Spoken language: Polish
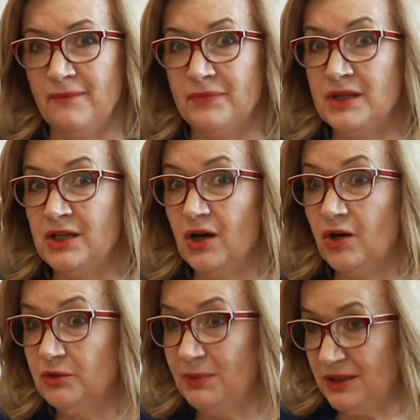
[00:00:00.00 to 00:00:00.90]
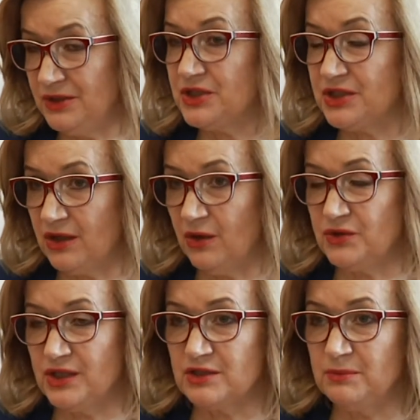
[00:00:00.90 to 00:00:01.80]
nie odbędzie się
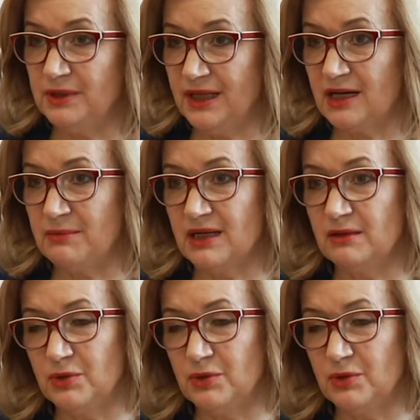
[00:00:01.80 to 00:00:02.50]
chociażby jarmark